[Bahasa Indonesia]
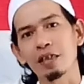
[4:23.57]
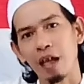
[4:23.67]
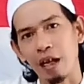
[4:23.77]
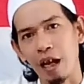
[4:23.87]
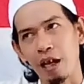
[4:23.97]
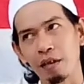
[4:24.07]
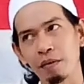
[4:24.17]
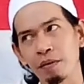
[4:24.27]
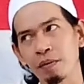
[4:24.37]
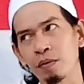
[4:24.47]
cara
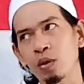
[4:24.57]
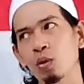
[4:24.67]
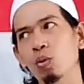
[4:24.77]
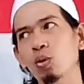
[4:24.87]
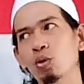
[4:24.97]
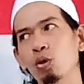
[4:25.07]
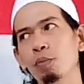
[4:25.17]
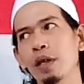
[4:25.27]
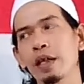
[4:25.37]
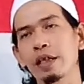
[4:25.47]
untuk
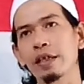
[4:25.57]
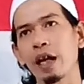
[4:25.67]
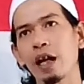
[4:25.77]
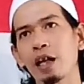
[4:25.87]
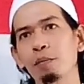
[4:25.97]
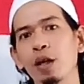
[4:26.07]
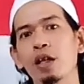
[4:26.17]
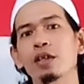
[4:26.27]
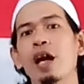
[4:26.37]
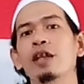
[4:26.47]
mengerjakan
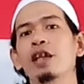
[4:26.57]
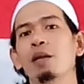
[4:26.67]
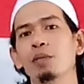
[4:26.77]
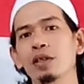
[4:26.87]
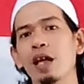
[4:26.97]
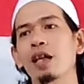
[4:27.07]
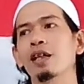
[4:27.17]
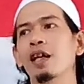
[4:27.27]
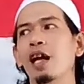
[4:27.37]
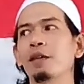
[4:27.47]
pekerjaan yang besar
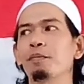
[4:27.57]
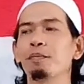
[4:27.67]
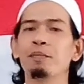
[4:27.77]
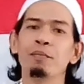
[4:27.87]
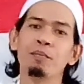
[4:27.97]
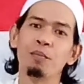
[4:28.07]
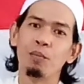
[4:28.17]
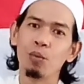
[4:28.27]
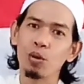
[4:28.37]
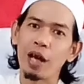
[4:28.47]
dengan
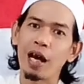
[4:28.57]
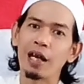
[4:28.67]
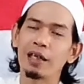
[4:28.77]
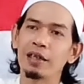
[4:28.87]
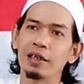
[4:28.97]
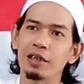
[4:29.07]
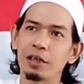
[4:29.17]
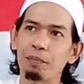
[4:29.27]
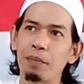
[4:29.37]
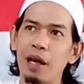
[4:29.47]
mudah
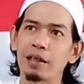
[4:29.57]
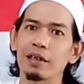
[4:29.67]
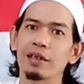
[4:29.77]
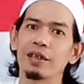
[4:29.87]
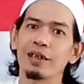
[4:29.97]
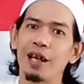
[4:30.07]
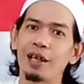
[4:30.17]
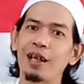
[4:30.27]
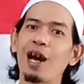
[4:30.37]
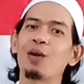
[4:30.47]
cepat,
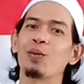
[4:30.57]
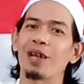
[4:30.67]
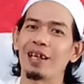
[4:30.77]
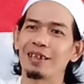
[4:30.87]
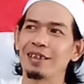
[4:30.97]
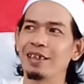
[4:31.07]
dan akurat.